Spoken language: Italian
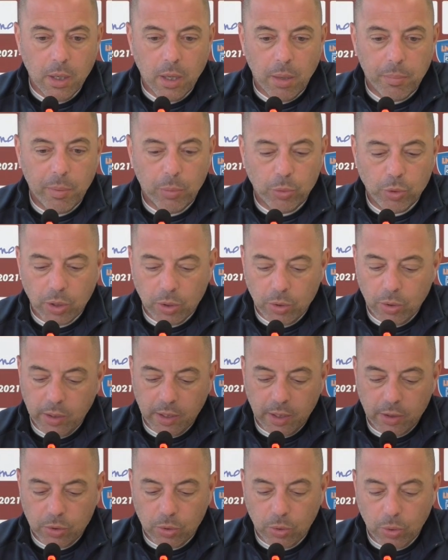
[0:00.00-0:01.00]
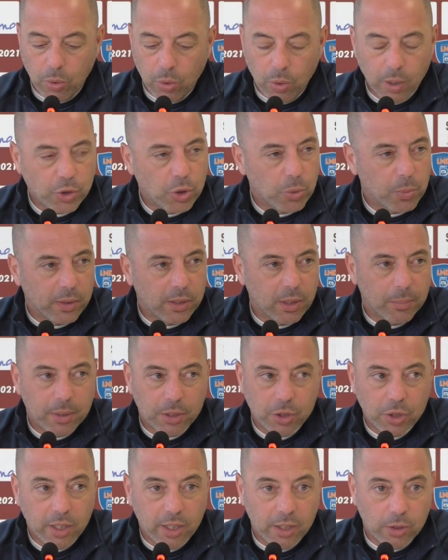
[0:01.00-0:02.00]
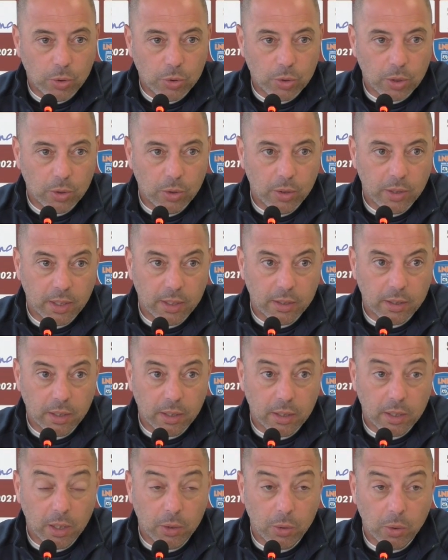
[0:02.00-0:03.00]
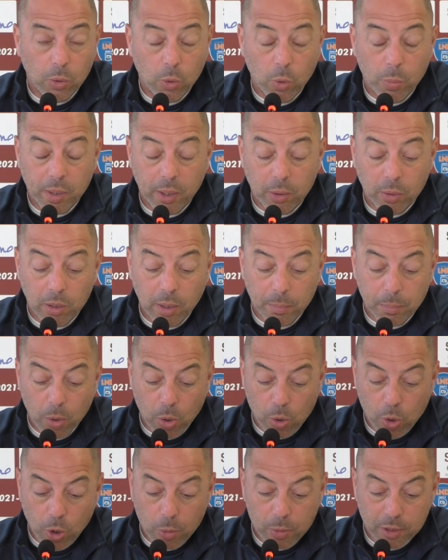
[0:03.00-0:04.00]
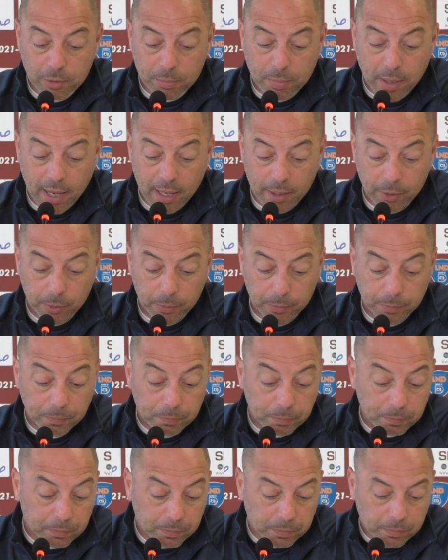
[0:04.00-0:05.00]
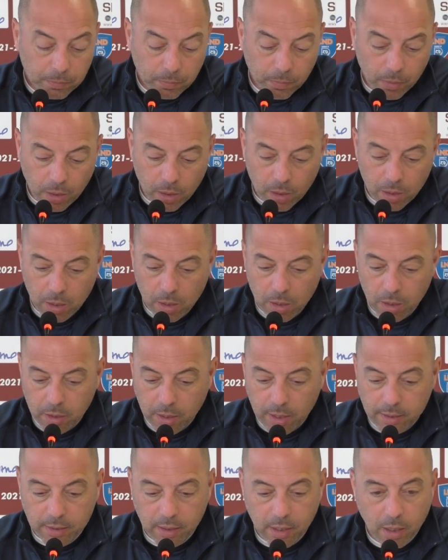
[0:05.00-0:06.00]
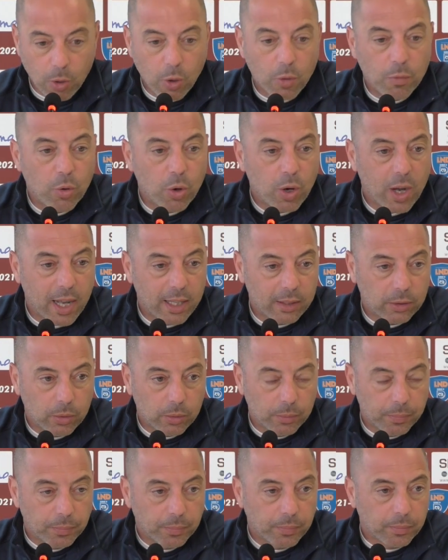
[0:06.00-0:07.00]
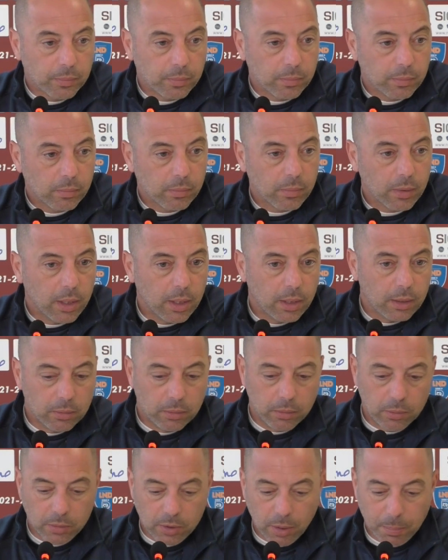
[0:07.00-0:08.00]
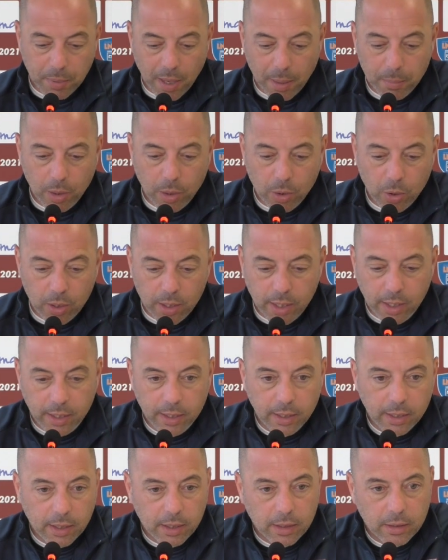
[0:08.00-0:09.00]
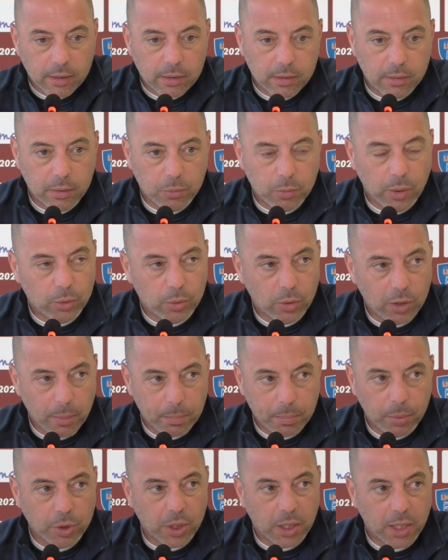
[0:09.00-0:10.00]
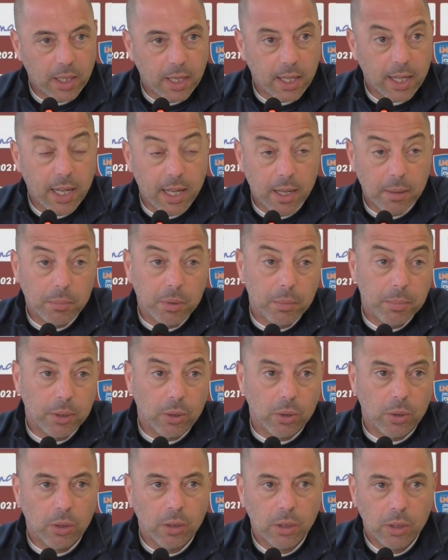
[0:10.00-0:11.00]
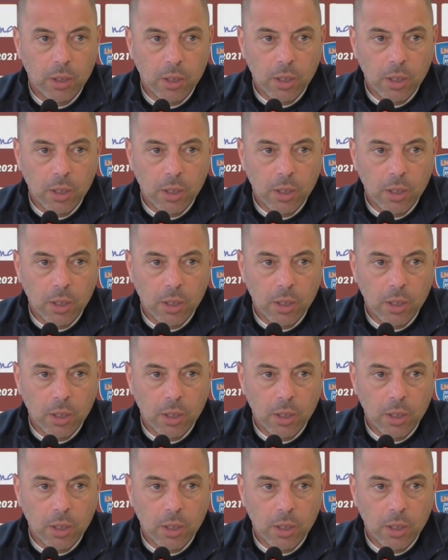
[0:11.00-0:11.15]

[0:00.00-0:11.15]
Abbiamo giocatori che sono al 50%, giocatori che, che hanno recuperato da poco come Spano, che sarà convocato, non sappiamo ancora in quanto tempo c'è nelle gambe, però